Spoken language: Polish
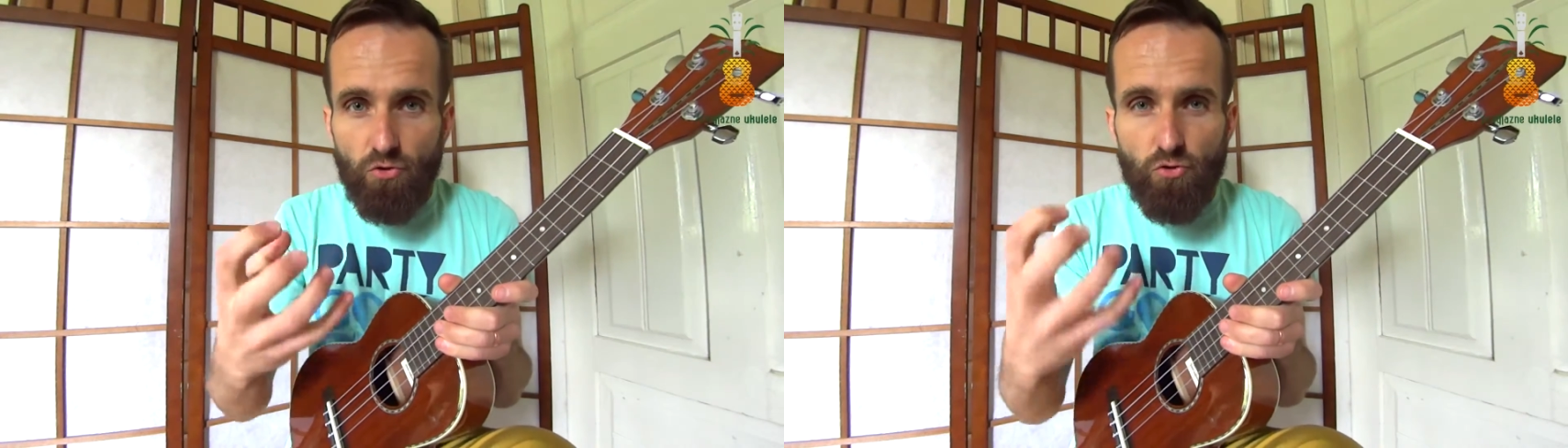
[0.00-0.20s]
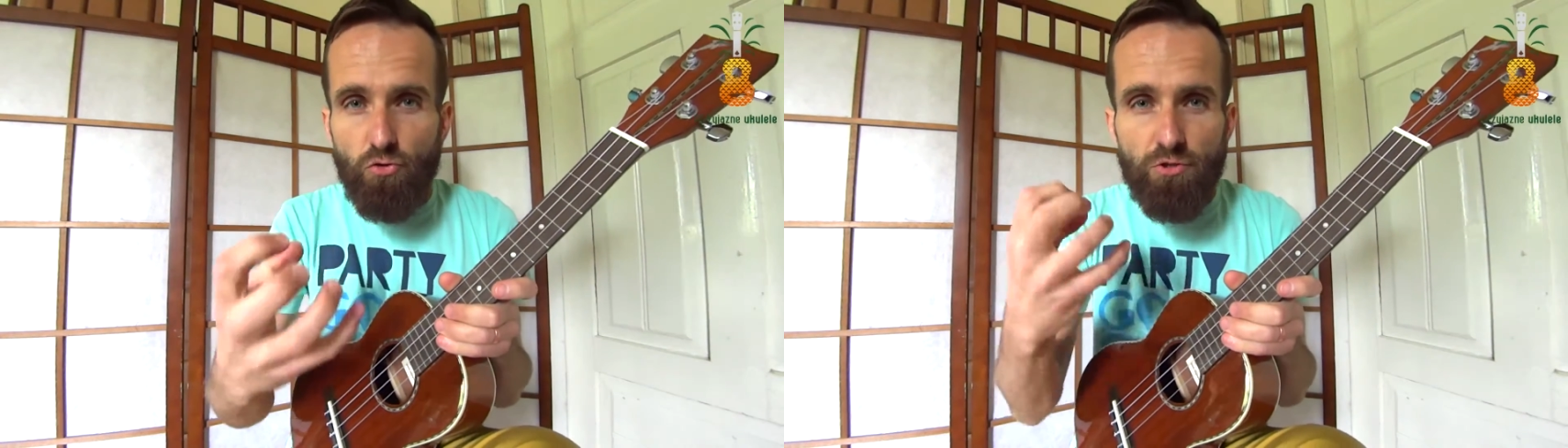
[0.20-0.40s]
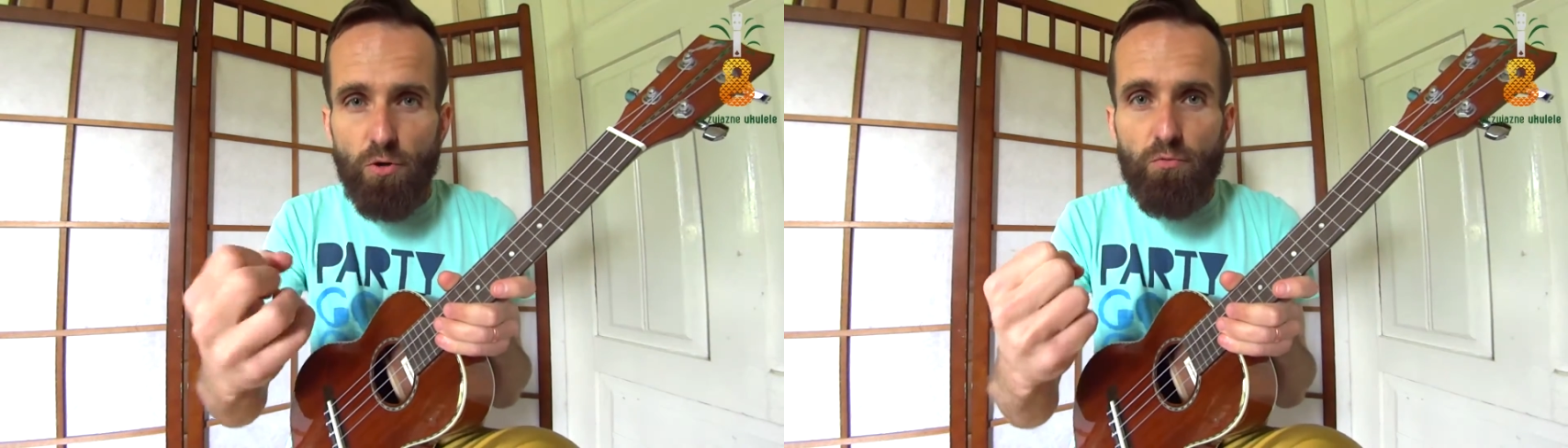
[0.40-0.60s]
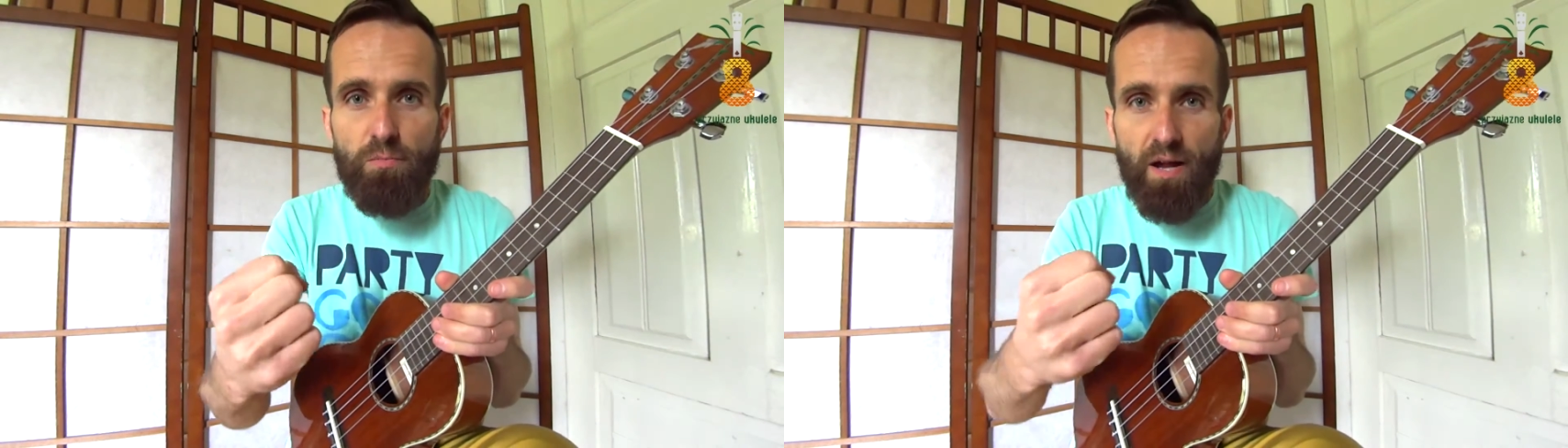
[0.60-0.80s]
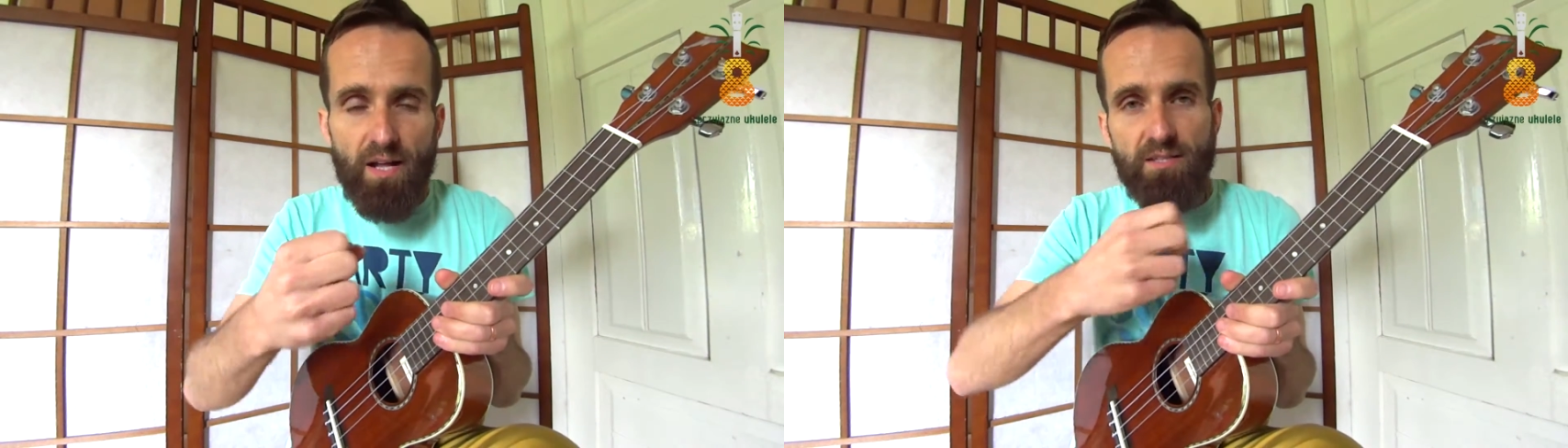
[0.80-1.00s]
czuć tą
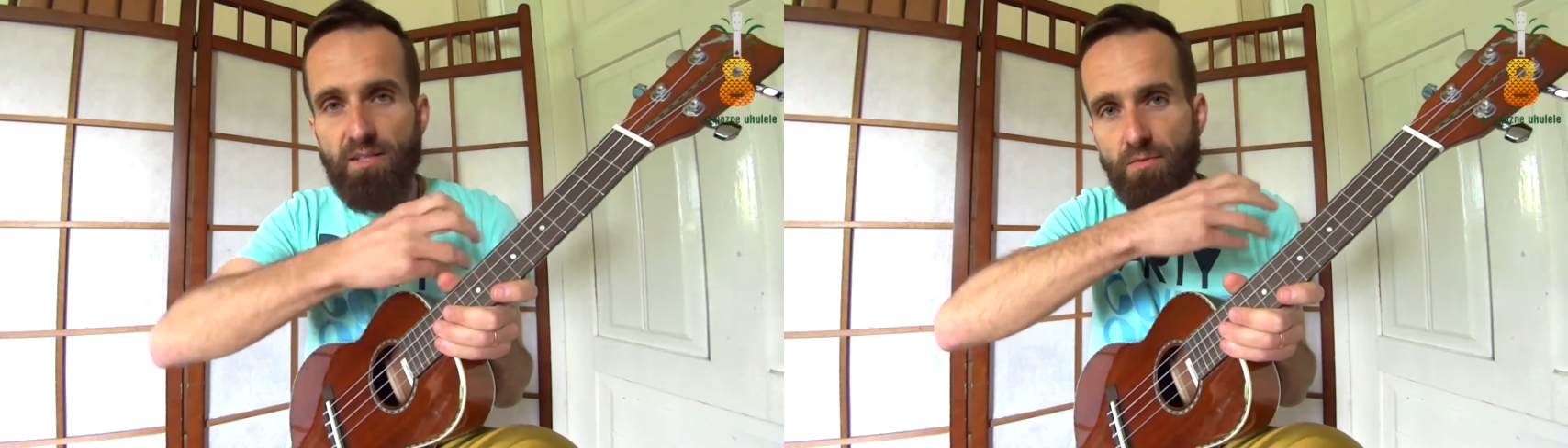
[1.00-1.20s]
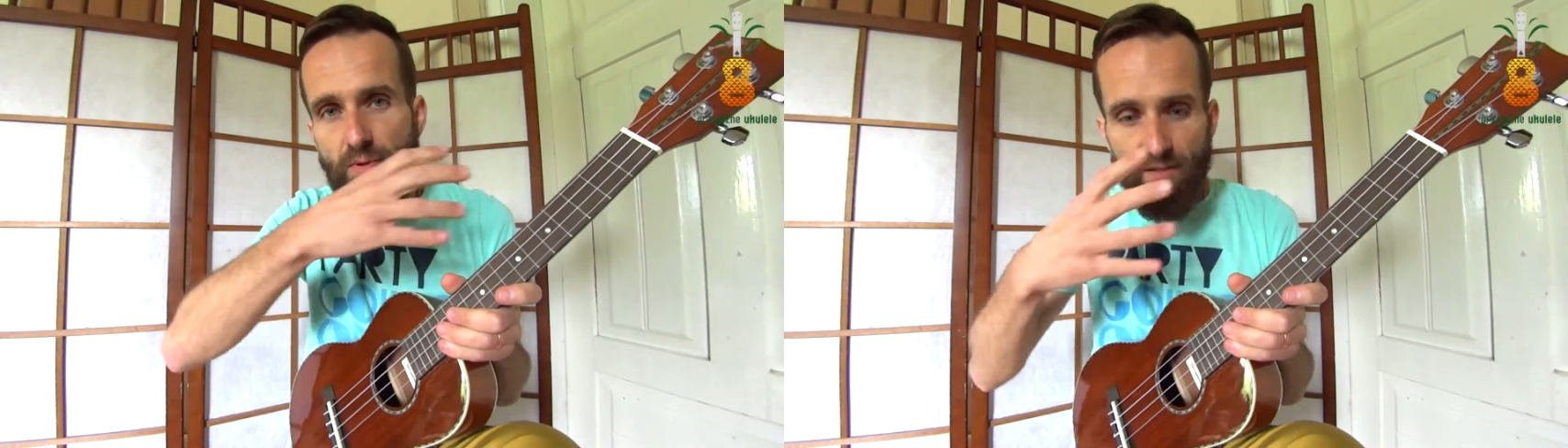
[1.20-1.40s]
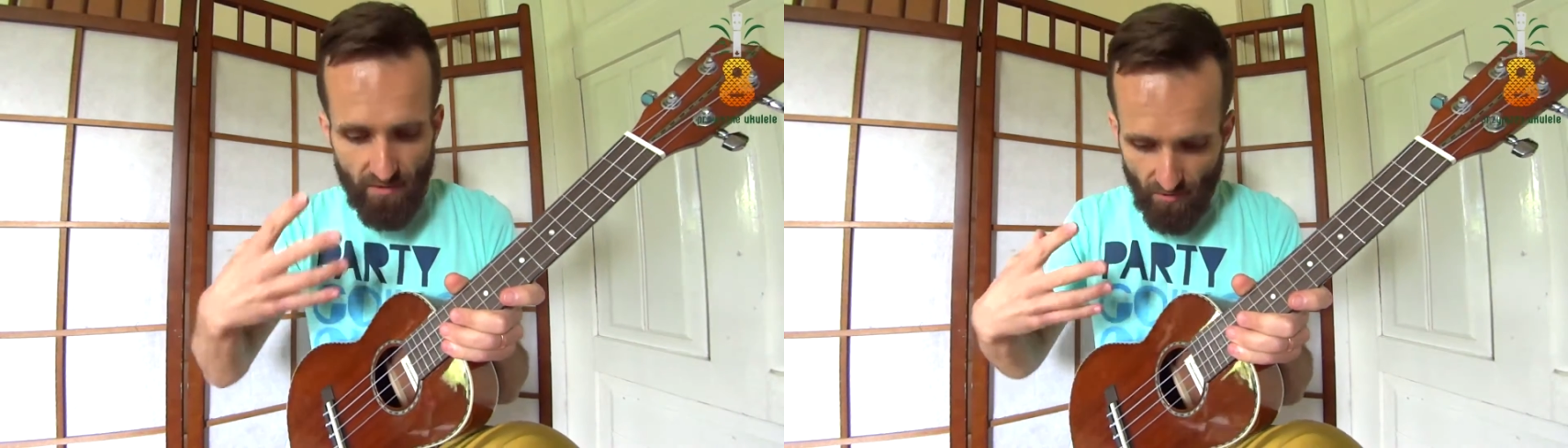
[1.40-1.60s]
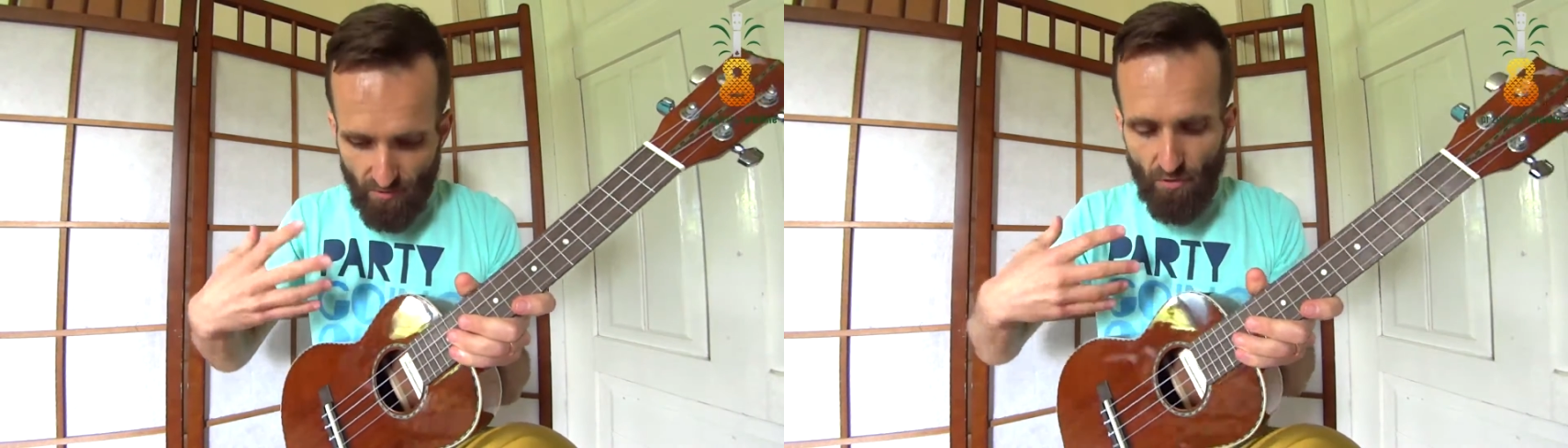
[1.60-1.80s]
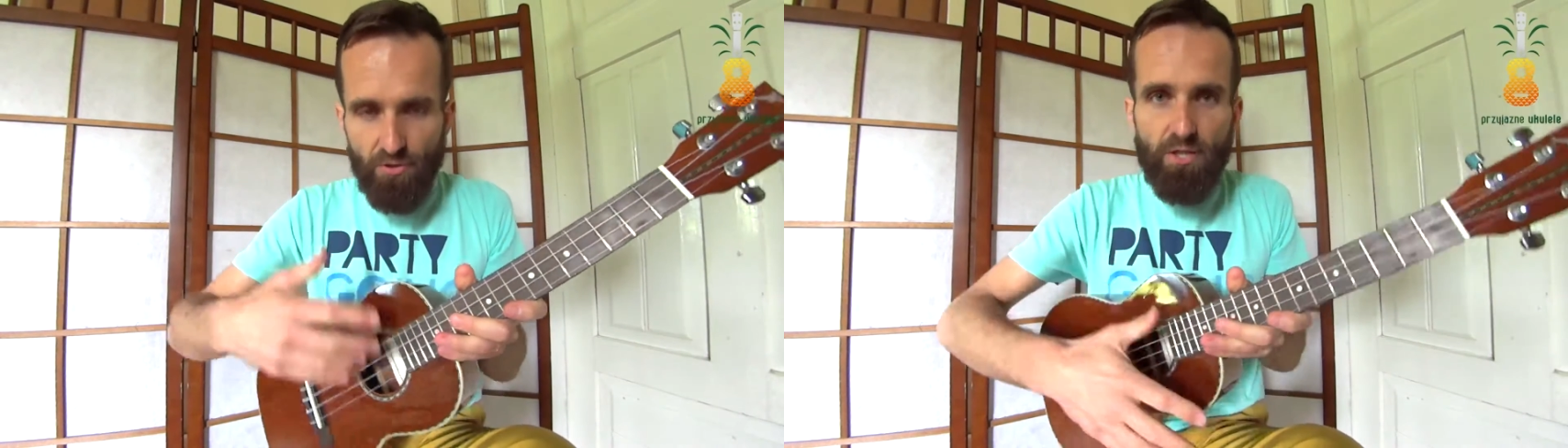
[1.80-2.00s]
wibrację. Ta wibracja
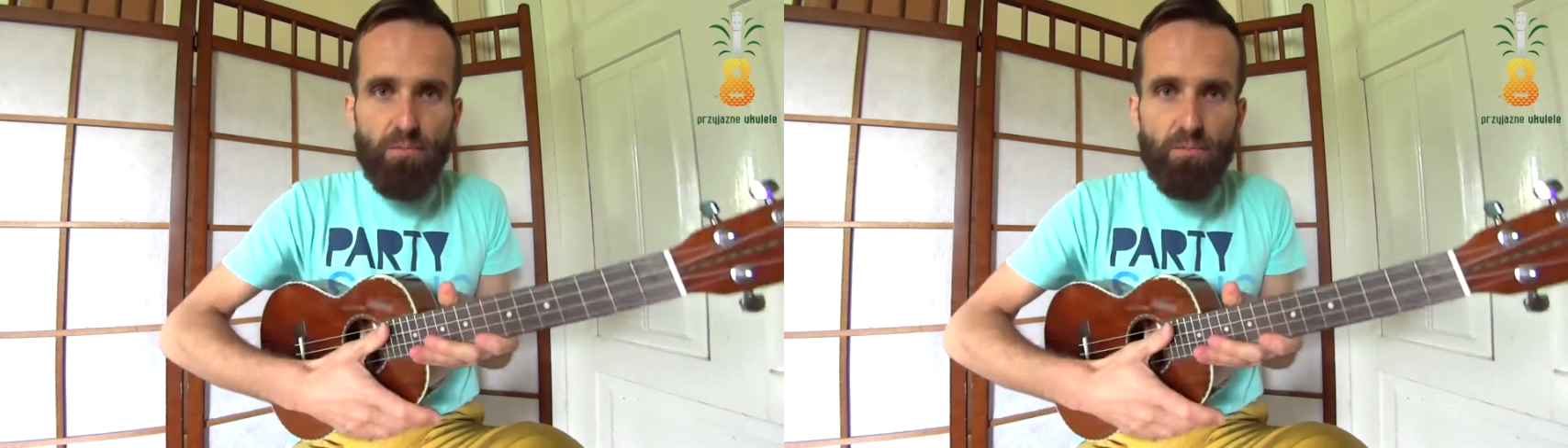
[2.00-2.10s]
rozchodzi się